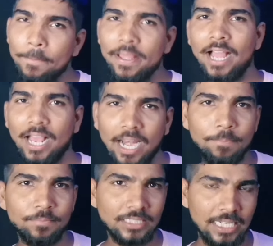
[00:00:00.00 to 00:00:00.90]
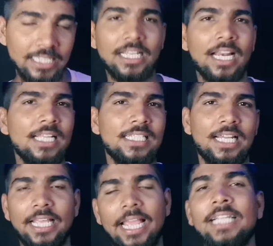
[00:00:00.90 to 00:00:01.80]
अब मैं अगर आप चेंज करना
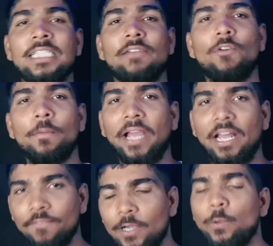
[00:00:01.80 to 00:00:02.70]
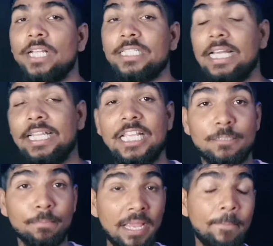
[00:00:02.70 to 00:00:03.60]
चाहते हैं अच्छे फ़ोन में कन्वर्ट होना चाहते हैं
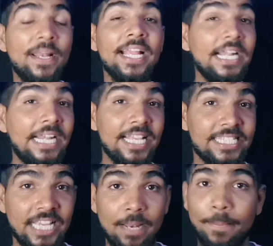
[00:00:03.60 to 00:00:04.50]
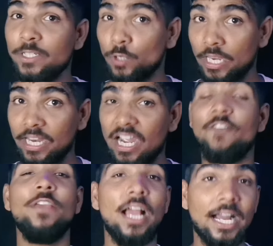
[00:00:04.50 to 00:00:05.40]
इस बिग बिलियन डे सेल पे जो कि
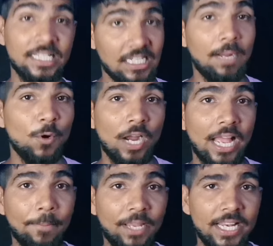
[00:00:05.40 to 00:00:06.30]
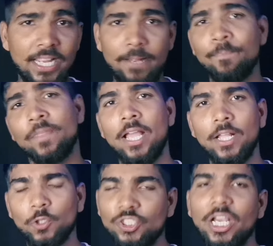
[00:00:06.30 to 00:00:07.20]
काफ़ी अच्छा मौका है आपके लिए
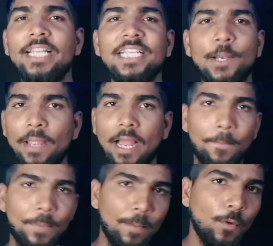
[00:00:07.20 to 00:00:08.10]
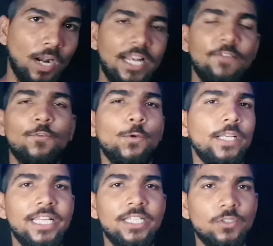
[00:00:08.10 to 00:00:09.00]
तो चार हज़ार रुपये आपके पुराने फ़ोन
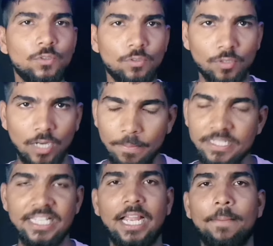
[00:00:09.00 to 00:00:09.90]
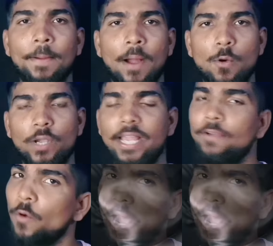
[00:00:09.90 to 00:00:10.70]
की जो कम से कम अमाउंट है वो